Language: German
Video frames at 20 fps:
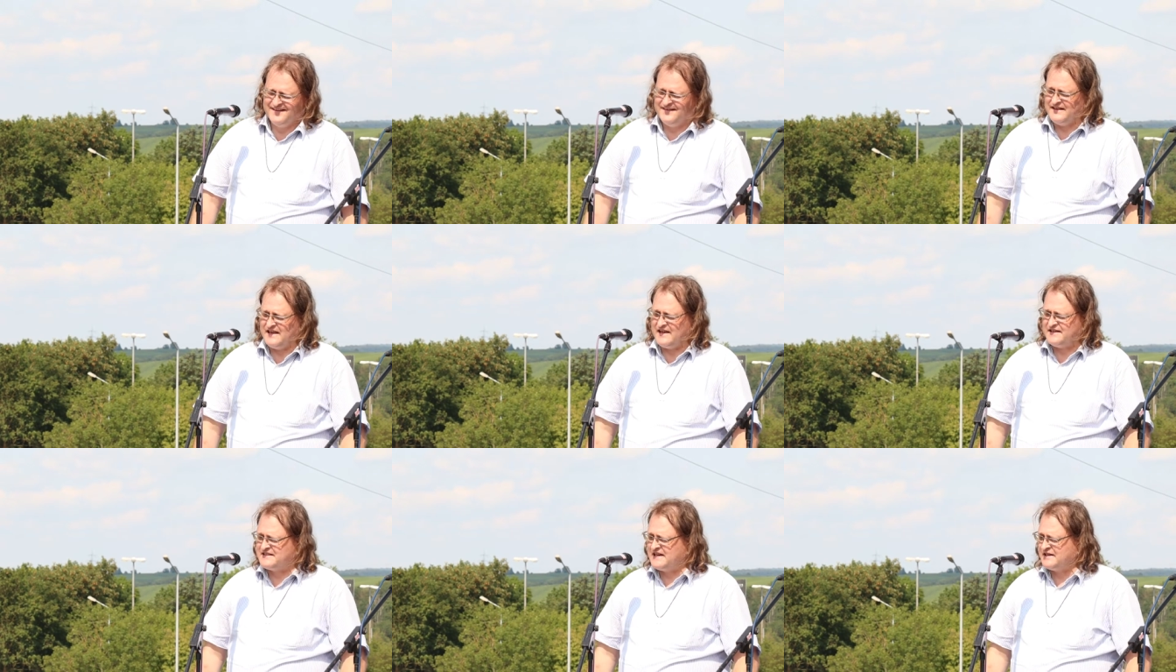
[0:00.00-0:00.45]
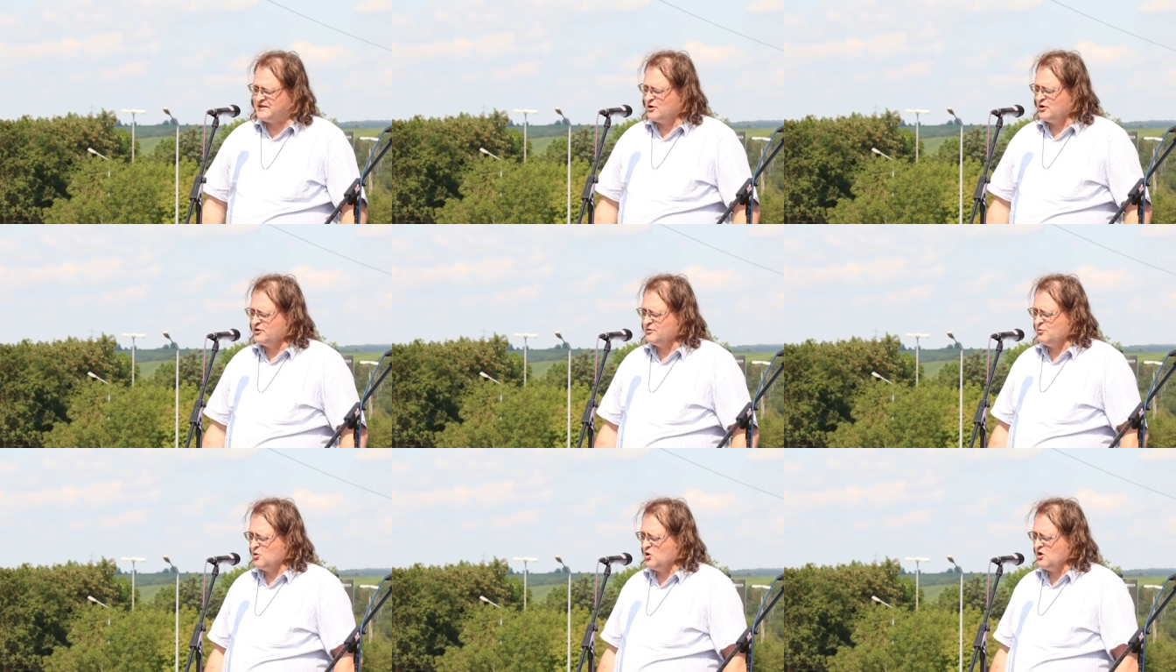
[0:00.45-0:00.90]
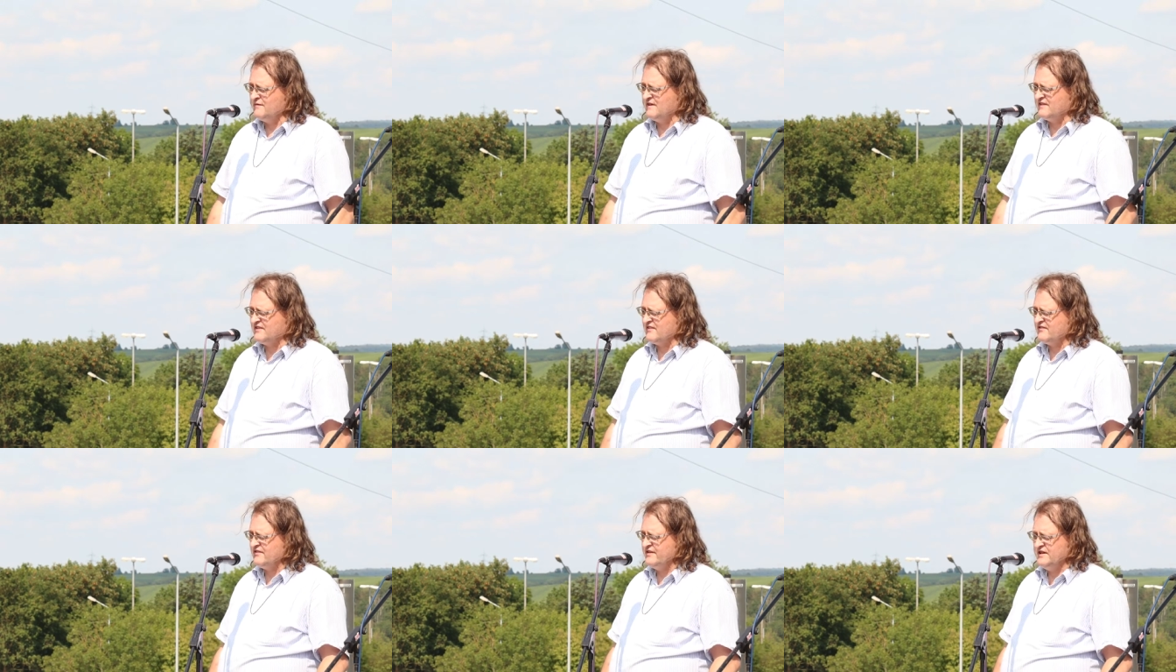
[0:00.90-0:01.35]
Ja, ich hatte heute Morgen
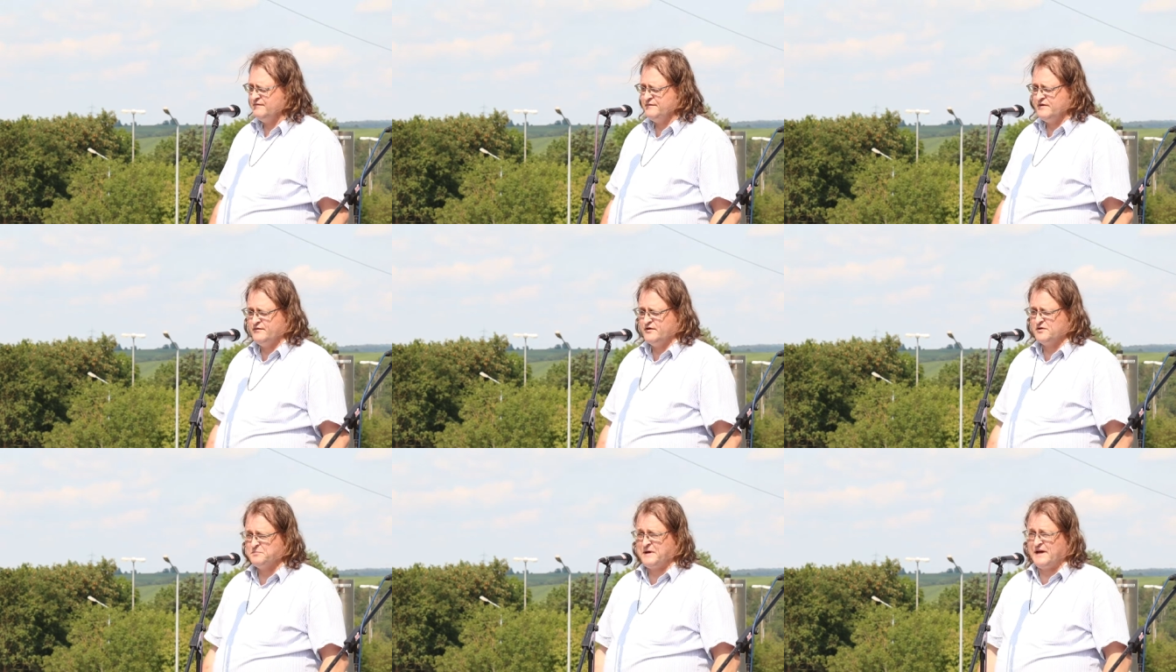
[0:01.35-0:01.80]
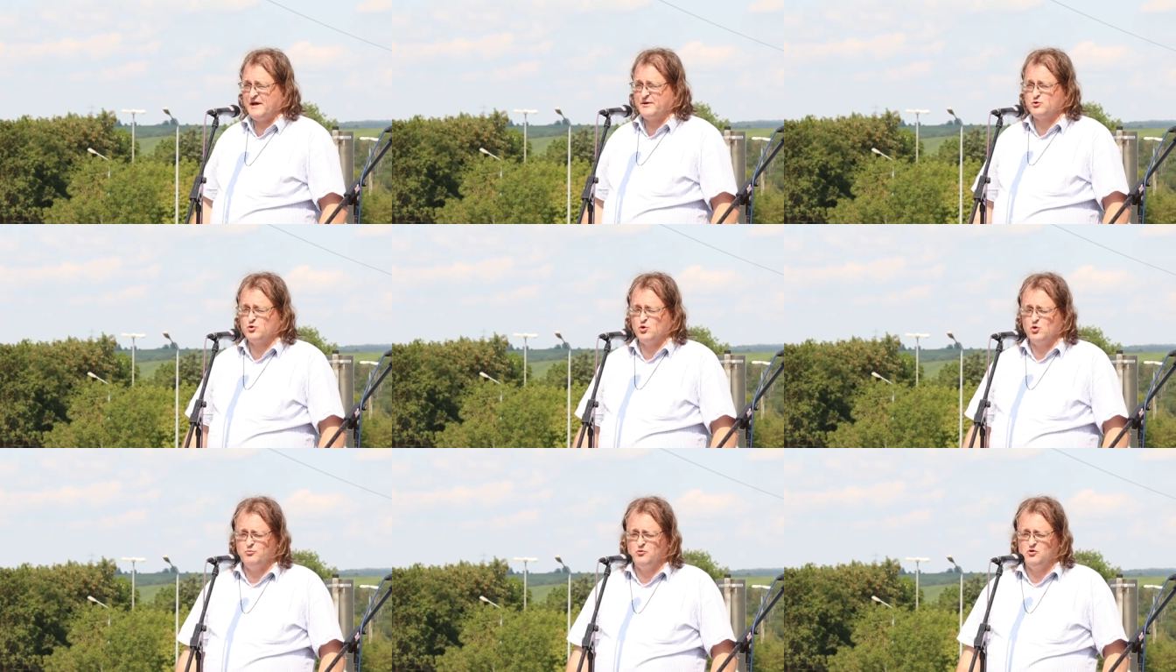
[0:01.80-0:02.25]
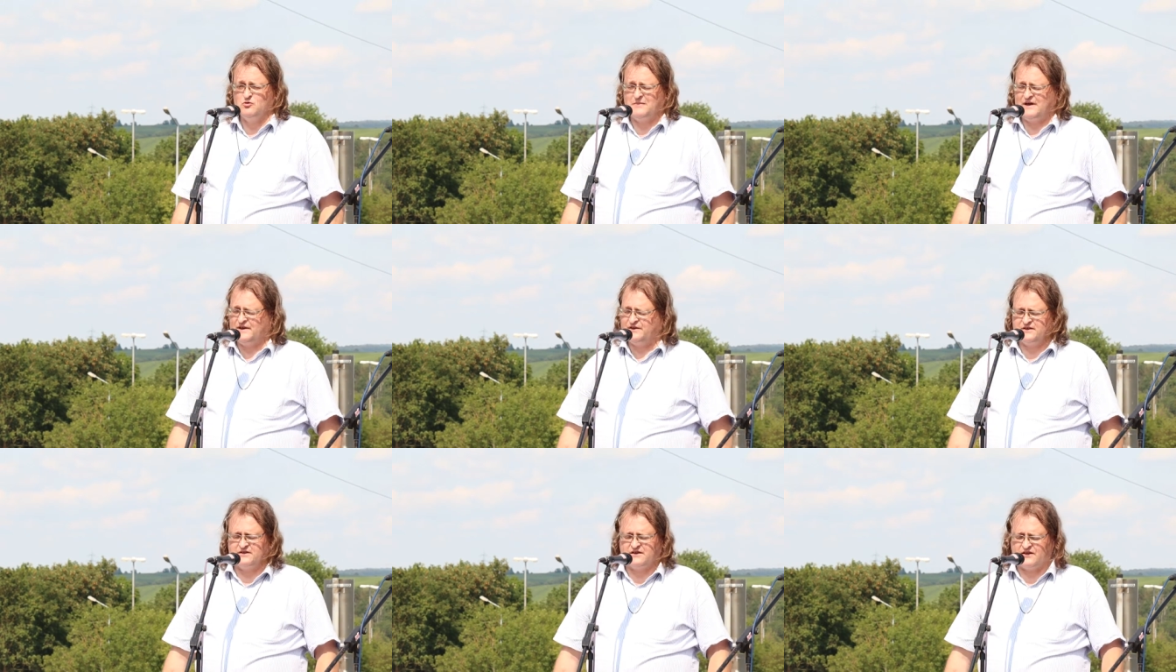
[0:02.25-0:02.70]
was erzählt, wie wird man
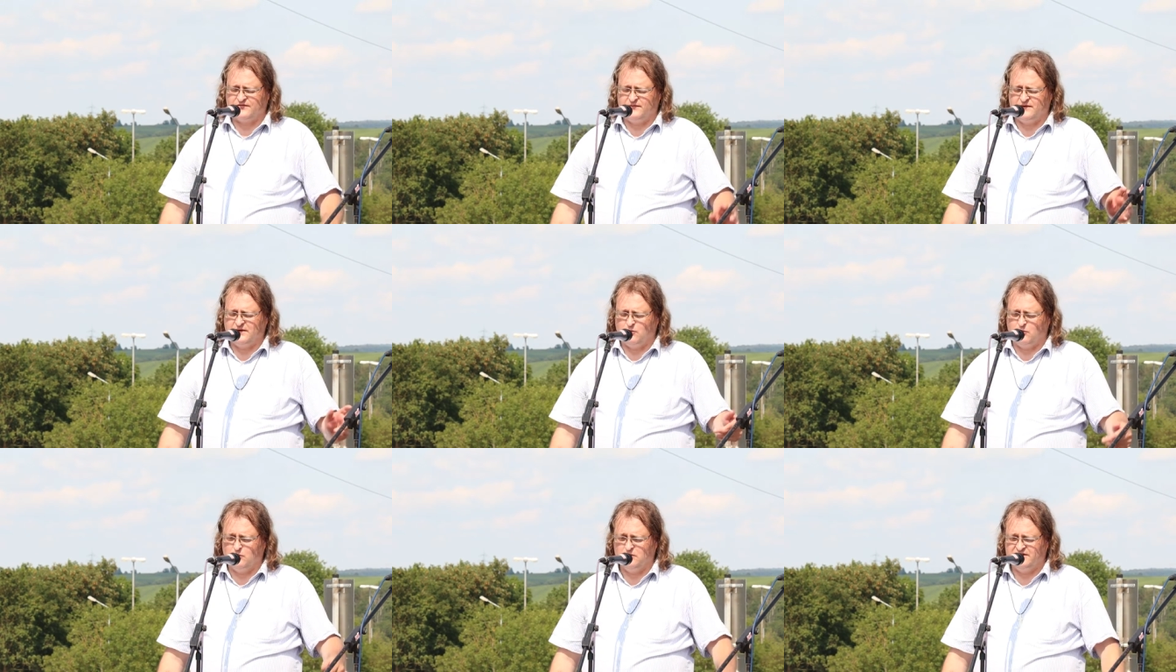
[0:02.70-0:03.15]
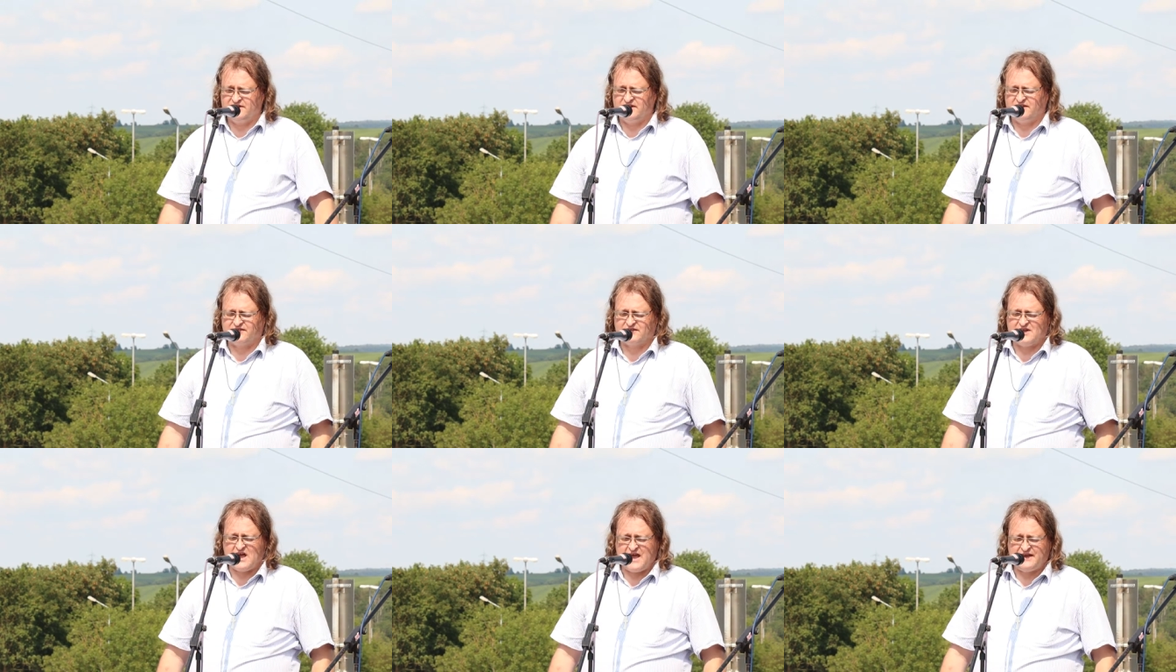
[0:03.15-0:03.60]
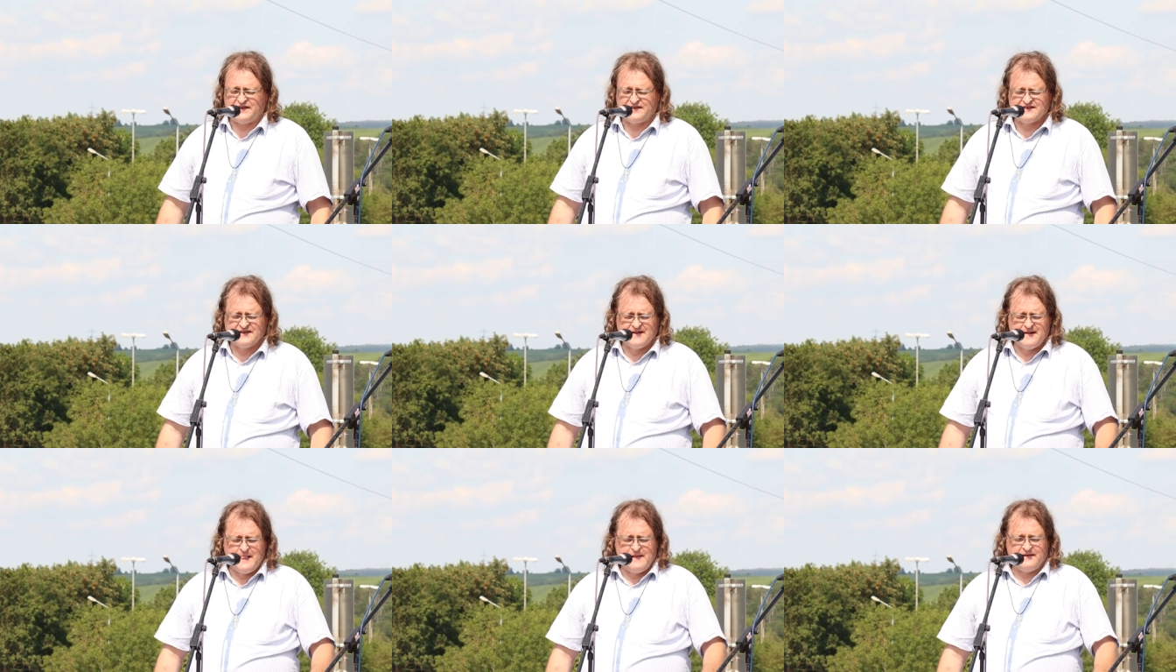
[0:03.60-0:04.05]
Atommüllmann, das wiederhole ich jetzt gar
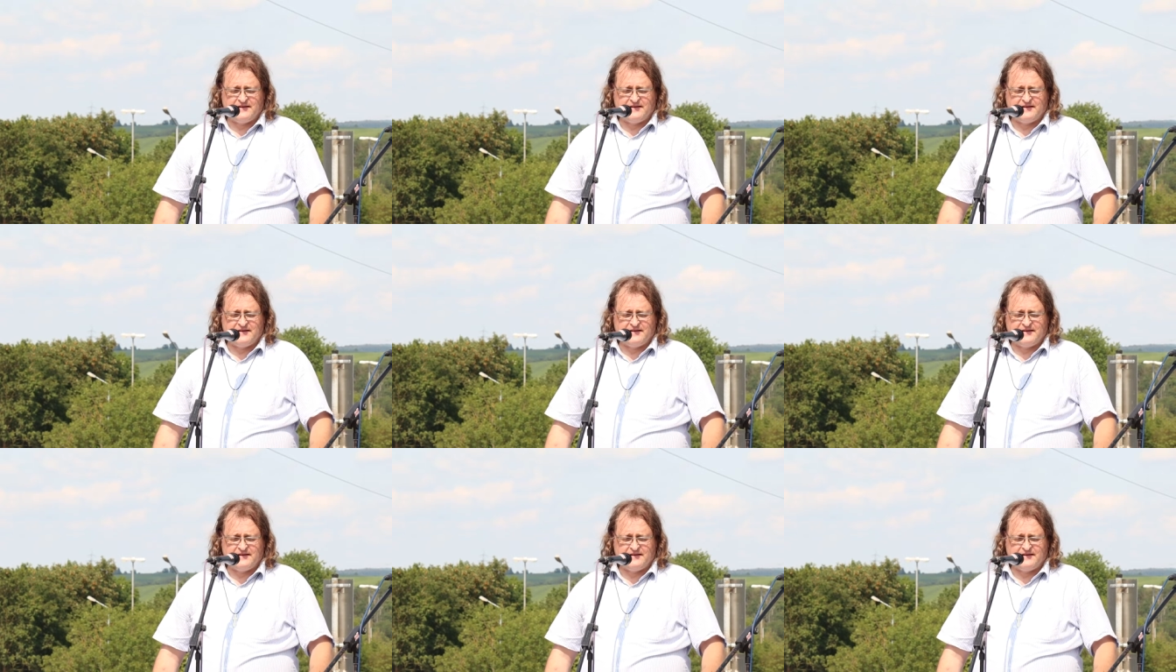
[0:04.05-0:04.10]
nicht.